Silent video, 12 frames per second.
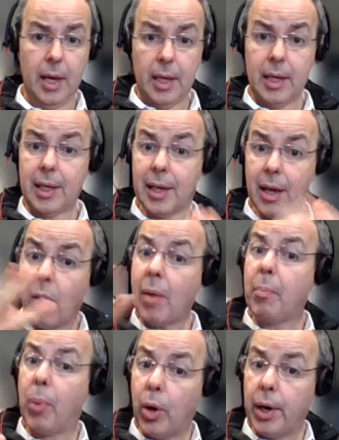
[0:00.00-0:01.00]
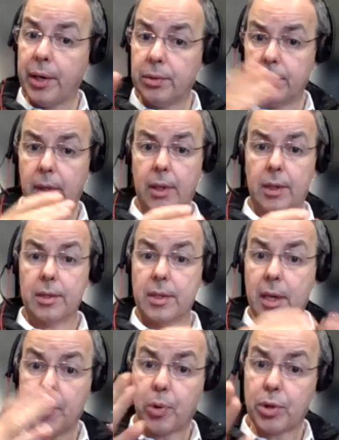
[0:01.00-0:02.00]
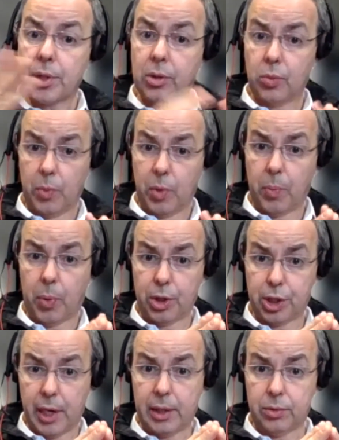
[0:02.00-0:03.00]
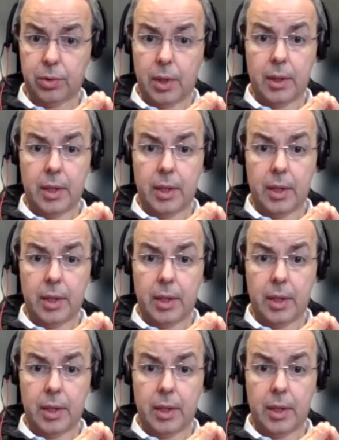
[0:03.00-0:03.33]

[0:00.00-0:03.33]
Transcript: e que não apoiam 100% o meu projeto,